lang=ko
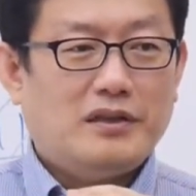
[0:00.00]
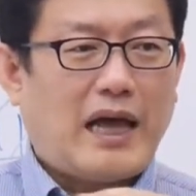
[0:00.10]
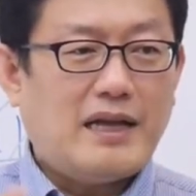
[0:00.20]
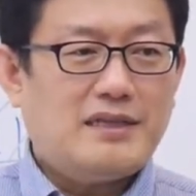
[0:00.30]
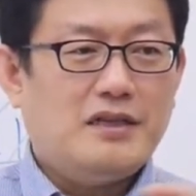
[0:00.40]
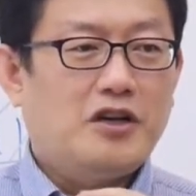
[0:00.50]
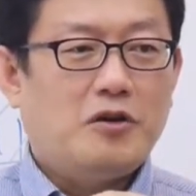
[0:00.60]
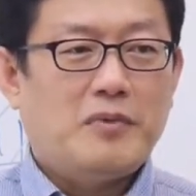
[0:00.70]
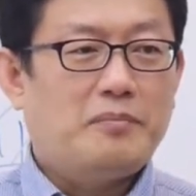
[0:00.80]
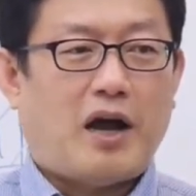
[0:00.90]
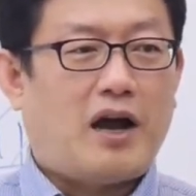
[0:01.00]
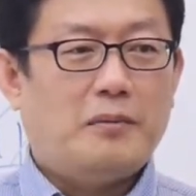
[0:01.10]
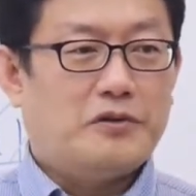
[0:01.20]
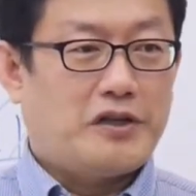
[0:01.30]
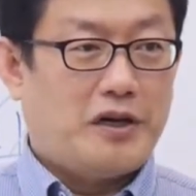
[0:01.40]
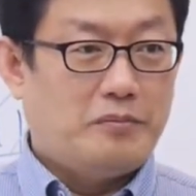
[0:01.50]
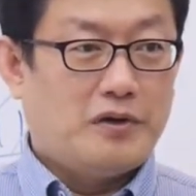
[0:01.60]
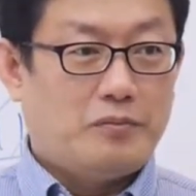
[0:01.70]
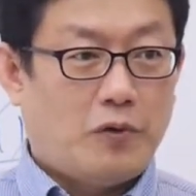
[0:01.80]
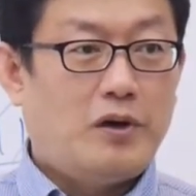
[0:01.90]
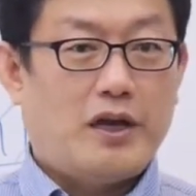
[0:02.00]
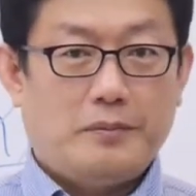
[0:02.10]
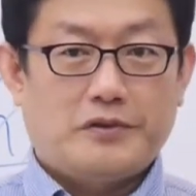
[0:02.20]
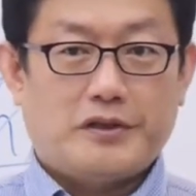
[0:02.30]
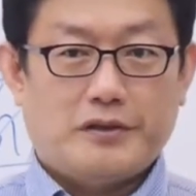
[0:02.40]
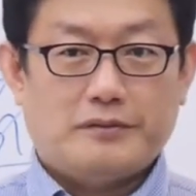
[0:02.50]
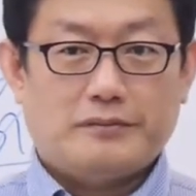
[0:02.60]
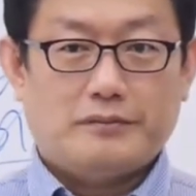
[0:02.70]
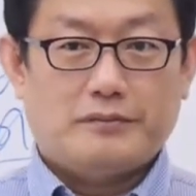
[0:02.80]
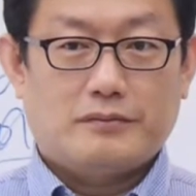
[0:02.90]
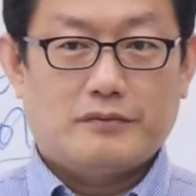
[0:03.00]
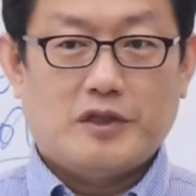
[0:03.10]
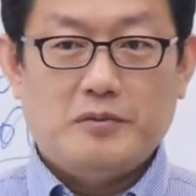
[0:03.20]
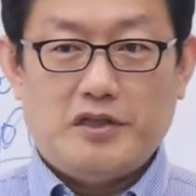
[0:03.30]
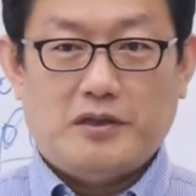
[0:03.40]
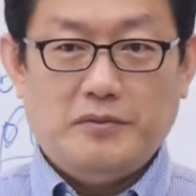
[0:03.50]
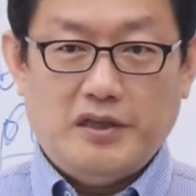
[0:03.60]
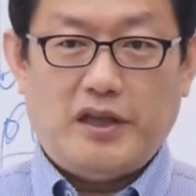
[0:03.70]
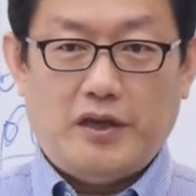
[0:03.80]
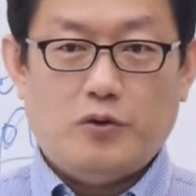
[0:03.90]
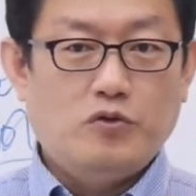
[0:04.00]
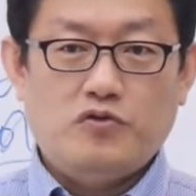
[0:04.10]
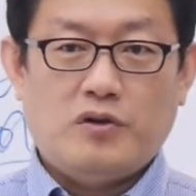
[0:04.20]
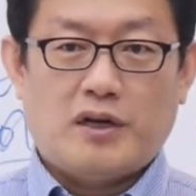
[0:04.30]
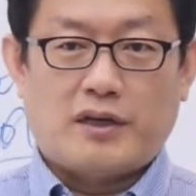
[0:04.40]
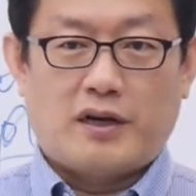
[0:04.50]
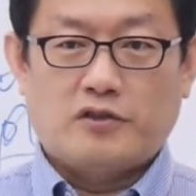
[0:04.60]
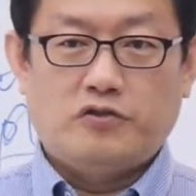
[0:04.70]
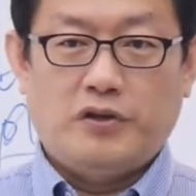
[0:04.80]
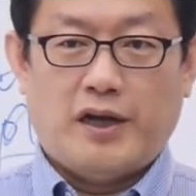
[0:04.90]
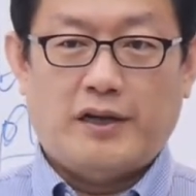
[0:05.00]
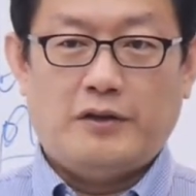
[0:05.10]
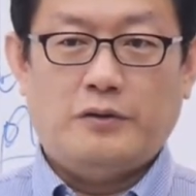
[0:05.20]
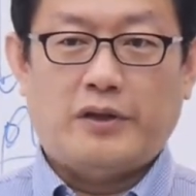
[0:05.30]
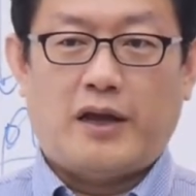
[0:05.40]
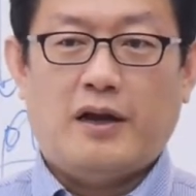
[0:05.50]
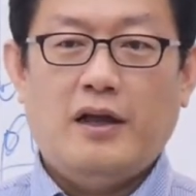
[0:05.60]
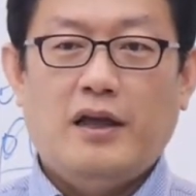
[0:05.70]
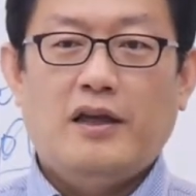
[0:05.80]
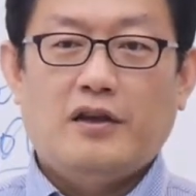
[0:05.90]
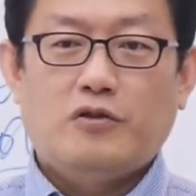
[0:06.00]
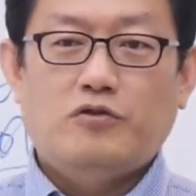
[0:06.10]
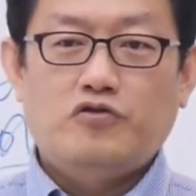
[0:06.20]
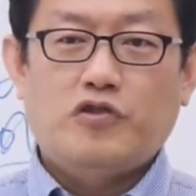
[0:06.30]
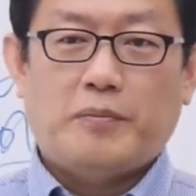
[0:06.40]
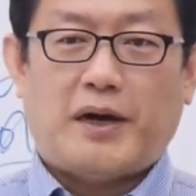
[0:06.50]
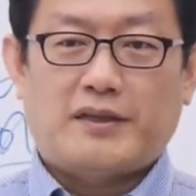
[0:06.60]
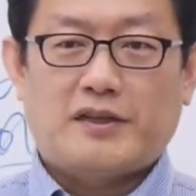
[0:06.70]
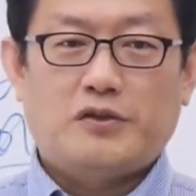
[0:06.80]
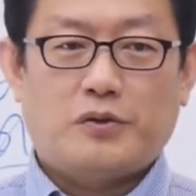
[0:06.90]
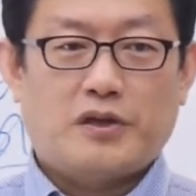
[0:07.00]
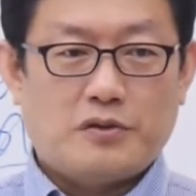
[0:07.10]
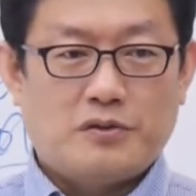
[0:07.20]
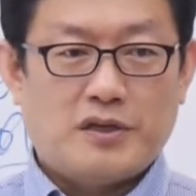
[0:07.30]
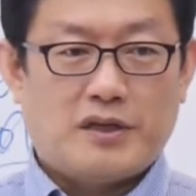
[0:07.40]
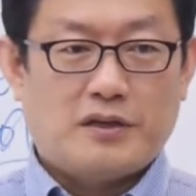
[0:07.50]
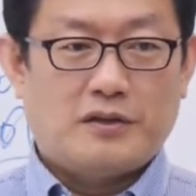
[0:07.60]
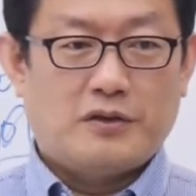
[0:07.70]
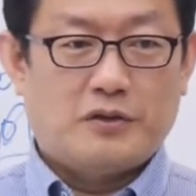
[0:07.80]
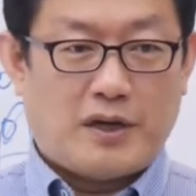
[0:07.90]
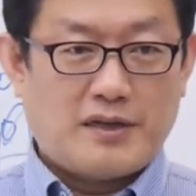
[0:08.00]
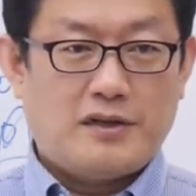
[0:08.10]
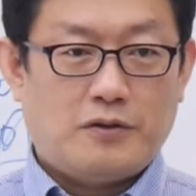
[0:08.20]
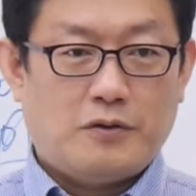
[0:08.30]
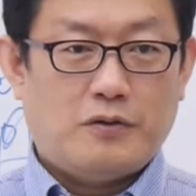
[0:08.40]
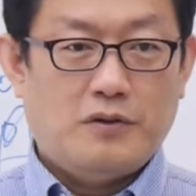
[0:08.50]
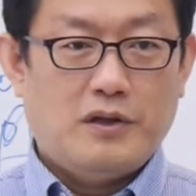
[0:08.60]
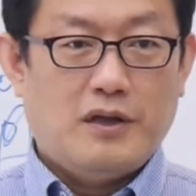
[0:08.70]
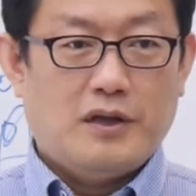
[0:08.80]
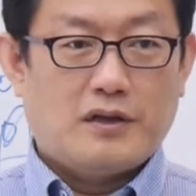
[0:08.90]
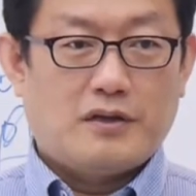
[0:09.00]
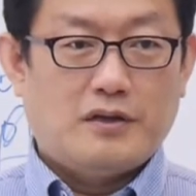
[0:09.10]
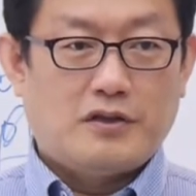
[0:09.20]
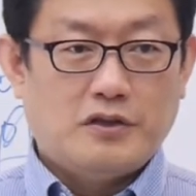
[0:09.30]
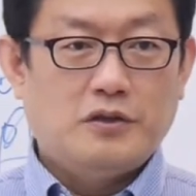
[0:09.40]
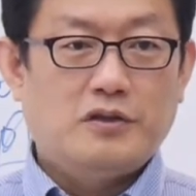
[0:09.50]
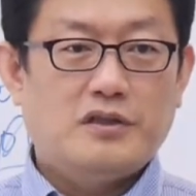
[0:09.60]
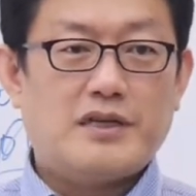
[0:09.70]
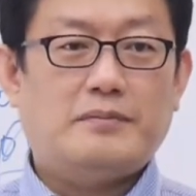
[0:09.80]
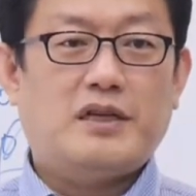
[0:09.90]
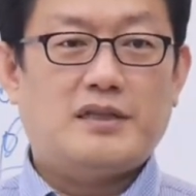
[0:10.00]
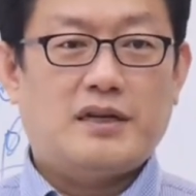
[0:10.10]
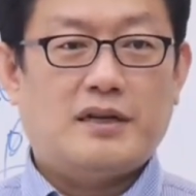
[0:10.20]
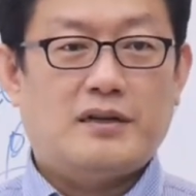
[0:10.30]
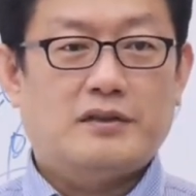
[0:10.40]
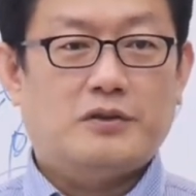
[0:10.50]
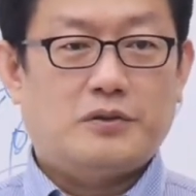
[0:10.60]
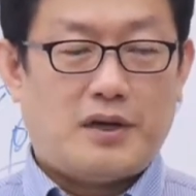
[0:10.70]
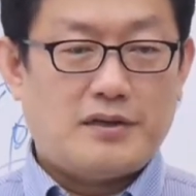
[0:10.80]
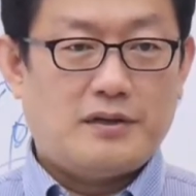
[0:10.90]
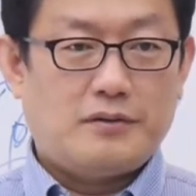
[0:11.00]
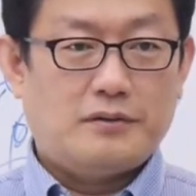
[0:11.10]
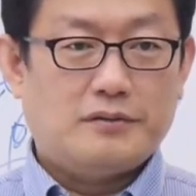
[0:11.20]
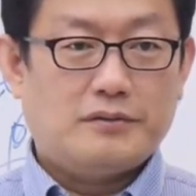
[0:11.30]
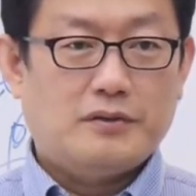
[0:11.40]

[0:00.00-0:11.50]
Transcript: 따지는 것만 막아보세요. 한번 몰라 해보세요. 그럼 지금 이대로 우주랑 나랑 둘이 아니고 내가 우주의 바닷속의 존재라는 것도 아실 거고 그 근원은 참나 자리라는 것도 아실 거고